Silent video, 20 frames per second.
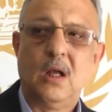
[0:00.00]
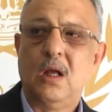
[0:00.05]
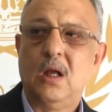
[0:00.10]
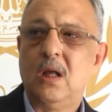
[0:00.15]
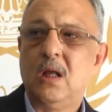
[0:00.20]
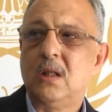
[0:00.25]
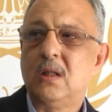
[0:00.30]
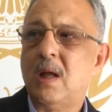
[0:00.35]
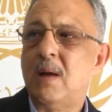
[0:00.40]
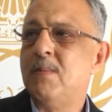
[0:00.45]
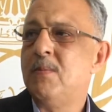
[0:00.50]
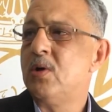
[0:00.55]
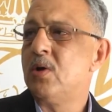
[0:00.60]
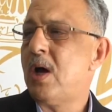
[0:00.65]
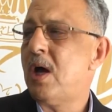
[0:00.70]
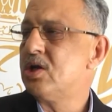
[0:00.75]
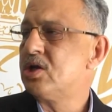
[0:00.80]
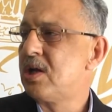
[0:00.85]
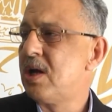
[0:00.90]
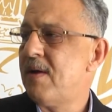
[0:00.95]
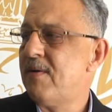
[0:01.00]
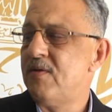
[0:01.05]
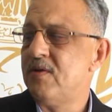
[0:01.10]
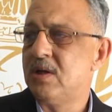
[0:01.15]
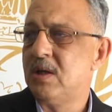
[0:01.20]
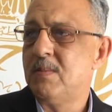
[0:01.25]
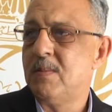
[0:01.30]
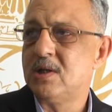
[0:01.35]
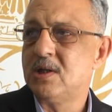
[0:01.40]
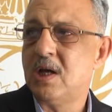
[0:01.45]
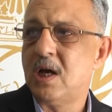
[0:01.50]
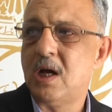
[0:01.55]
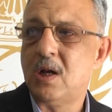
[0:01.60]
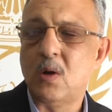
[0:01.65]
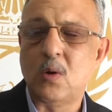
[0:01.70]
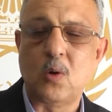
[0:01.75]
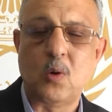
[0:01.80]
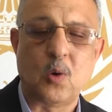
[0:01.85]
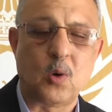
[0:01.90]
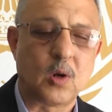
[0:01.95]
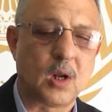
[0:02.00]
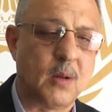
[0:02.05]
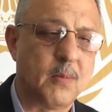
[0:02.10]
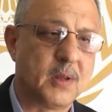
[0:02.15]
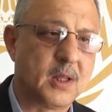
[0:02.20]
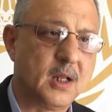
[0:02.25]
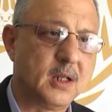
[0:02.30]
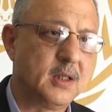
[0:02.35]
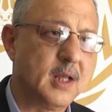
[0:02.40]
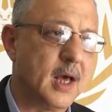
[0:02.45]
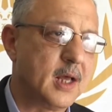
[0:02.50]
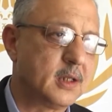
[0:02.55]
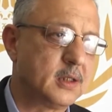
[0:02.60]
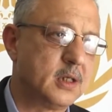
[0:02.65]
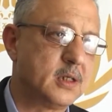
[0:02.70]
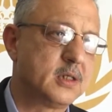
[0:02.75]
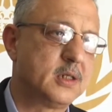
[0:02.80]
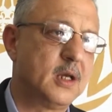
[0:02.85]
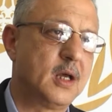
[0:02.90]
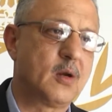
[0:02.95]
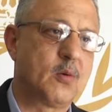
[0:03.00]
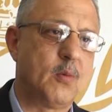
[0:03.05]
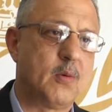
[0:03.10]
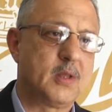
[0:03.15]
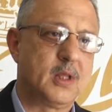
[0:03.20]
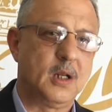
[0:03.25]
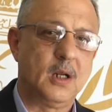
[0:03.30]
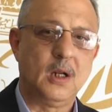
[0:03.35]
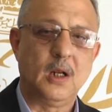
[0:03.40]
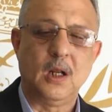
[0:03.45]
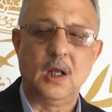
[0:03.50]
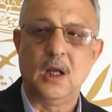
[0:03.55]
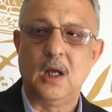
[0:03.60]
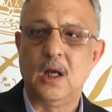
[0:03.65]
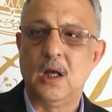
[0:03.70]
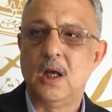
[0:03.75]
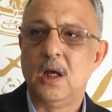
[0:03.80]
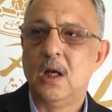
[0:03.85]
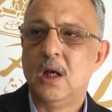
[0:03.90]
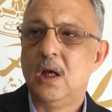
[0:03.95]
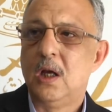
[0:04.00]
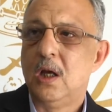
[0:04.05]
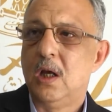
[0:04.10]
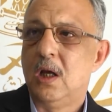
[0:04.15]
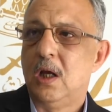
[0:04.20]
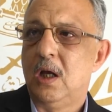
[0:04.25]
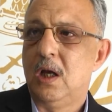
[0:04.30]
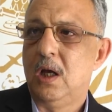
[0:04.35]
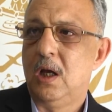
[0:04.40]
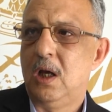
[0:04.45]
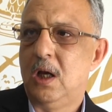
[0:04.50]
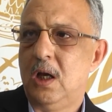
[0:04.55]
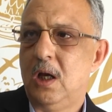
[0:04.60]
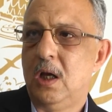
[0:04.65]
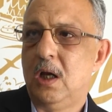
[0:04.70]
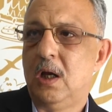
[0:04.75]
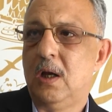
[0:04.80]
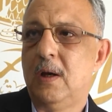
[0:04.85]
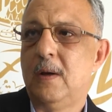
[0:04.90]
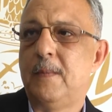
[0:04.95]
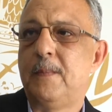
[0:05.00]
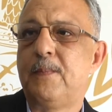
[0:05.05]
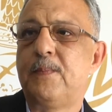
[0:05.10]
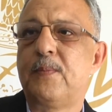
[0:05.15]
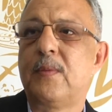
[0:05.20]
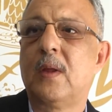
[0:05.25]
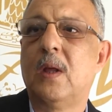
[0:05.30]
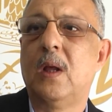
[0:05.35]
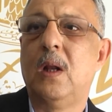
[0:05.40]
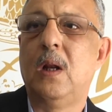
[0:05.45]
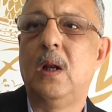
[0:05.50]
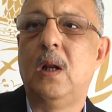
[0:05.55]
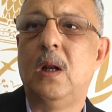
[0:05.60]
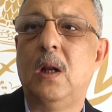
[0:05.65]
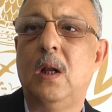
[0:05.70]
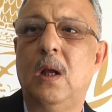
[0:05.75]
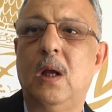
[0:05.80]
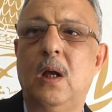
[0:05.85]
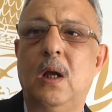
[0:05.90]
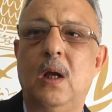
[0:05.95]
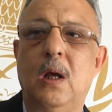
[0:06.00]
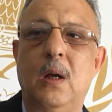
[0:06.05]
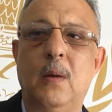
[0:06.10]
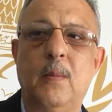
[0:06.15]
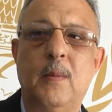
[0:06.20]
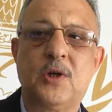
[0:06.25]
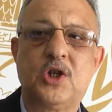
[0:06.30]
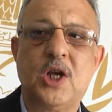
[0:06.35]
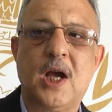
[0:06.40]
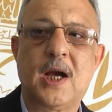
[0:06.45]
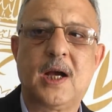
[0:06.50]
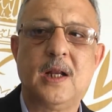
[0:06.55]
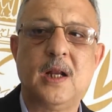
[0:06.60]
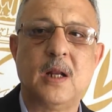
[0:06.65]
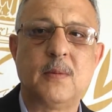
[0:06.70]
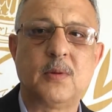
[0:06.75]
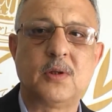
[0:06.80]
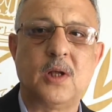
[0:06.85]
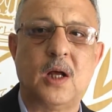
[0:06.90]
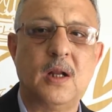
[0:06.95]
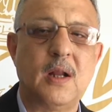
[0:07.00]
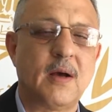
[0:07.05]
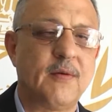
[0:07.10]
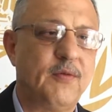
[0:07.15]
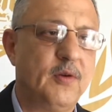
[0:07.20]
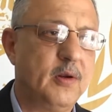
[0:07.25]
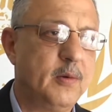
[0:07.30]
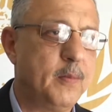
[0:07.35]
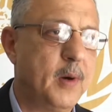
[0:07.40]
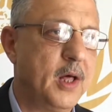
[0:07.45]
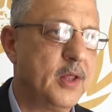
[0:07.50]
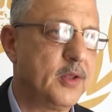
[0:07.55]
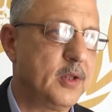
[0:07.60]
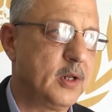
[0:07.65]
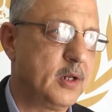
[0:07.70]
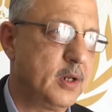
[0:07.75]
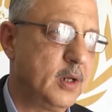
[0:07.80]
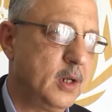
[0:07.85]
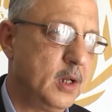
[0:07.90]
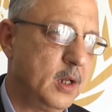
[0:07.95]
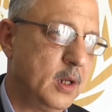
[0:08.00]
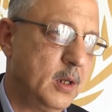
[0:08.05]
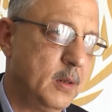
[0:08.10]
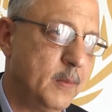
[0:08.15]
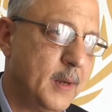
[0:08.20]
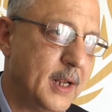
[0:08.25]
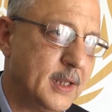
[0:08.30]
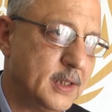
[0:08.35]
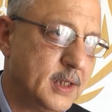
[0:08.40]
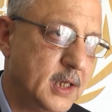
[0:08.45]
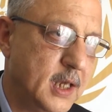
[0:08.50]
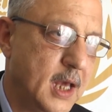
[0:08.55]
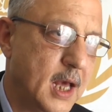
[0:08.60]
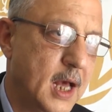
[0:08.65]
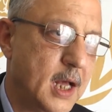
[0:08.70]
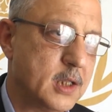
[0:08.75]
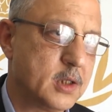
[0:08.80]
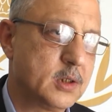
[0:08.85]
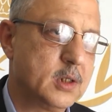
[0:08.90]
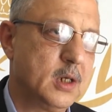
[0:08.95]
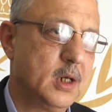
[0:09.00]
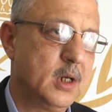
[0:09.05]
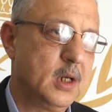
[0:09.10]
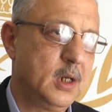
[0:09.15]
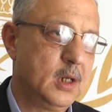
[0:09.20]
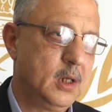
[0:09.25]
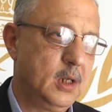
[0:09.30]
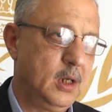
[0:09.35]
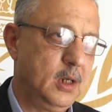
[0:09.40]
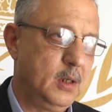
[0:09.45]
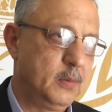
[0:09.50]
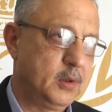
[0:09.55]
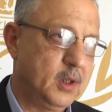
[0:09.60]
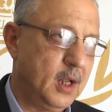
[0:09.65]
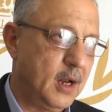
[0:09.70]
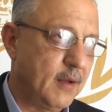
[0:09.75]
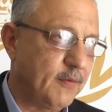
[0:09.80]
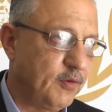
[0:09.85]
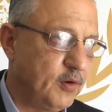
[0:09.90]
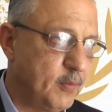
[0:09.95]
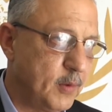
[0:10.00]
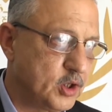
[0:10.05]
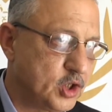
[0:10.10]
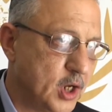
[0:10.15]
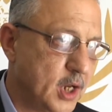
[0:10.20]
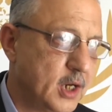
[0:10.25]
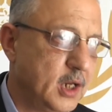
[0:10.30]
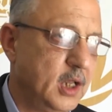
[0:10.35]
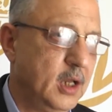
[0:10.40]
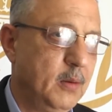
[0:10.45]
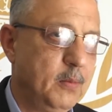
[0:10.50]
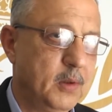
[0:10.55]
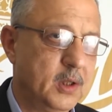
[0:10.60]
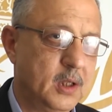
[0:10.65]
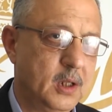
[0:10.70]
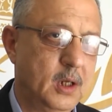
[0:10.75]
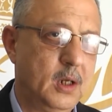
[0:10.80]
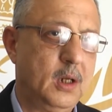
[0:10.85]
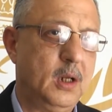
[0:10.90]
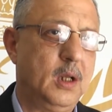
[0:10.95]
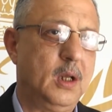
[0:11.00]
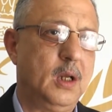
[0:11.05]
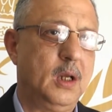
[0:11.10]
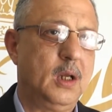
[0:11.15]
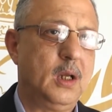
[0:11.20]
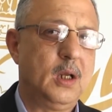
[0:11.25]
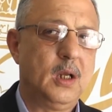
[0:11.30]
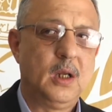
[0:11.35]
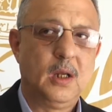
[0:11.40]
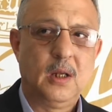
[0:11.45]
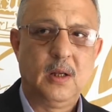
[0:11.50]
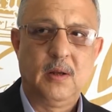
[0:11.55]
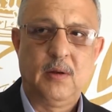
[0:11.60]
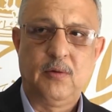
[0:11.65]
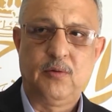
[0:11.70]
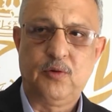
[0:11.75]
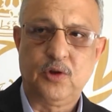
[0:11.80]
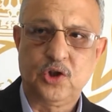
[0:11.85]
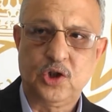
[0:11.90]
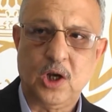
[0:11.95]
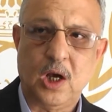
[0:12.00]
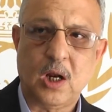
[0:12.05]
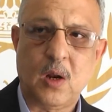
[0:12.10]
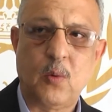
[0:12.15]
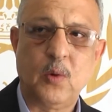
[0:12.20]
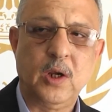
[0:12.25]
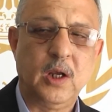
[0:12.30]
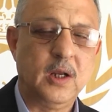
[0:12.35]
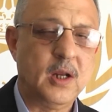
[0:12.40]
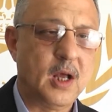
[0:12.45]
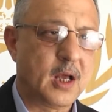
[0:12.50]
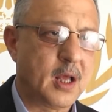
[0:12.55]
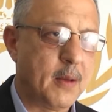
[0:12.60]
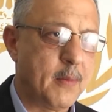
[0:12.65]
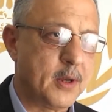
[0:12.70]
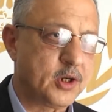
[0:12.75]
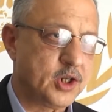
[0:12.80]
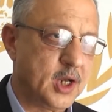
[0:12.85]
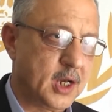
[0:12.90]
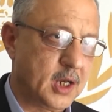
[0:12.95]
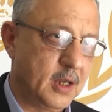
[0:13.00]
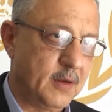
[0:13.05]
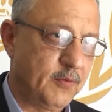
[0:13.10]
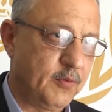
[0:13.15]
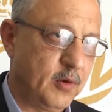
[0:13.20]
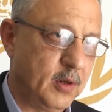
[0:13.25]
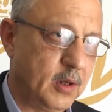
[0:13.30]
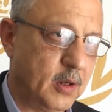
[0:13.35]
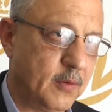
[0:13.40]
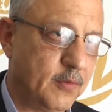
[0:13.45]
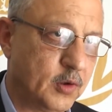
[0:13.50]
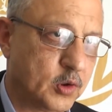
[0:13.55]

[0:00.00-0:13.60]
آه، تم نقاش كافه المسائل الاخرى مثل دائره السير ومثل آه، المشاكل اللي تتعلق في بعض البلديات اللي تتعلق في مشاريع مثل في الشعراوي هناك مشاكل في